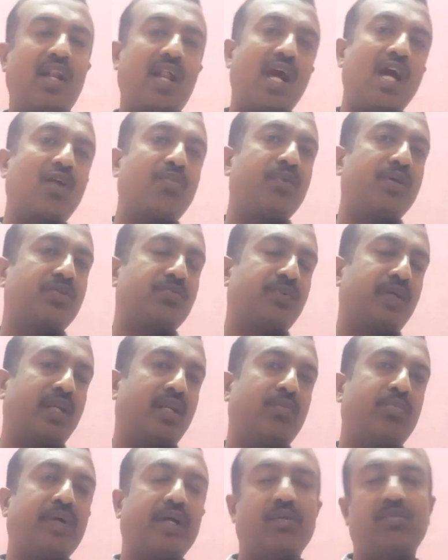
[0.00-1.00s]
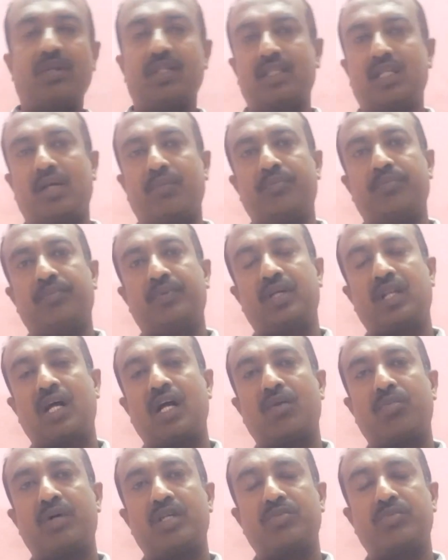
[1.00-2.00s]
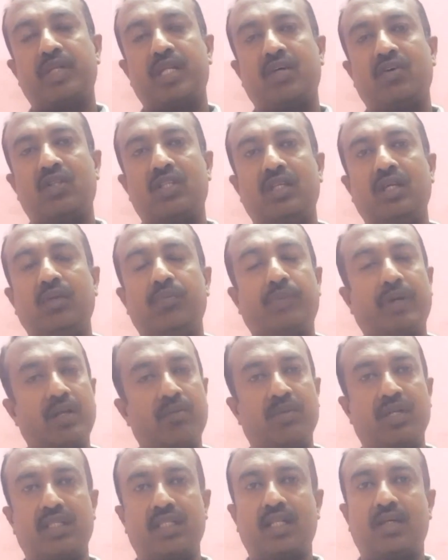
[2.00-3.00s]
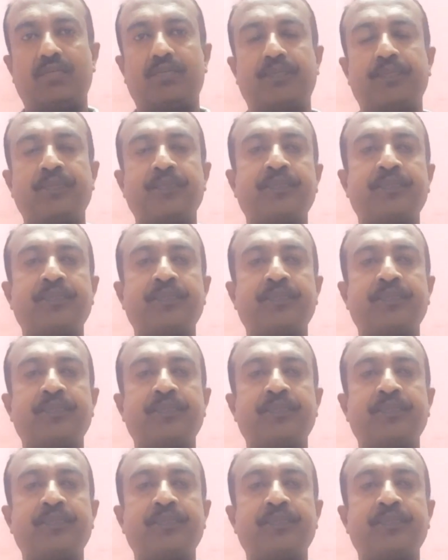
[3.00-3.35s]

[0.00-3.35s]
ராக் பாஸ்பேட்டை பயன்படுத்தலாம் ராக் பாஸ்பேட்டை வந்து பயன்படுத்தலாம்